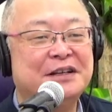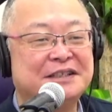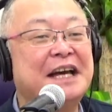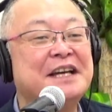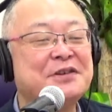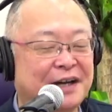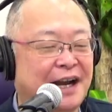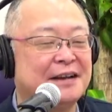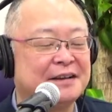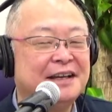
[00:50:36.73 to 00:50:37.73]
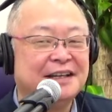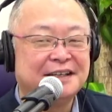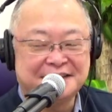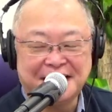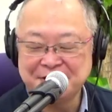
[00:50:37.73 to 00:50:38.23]
最初か
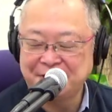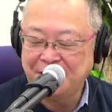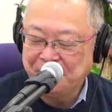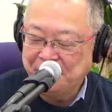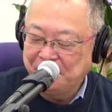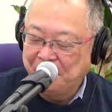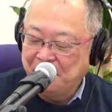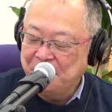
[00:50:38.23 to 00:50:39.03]
ら思い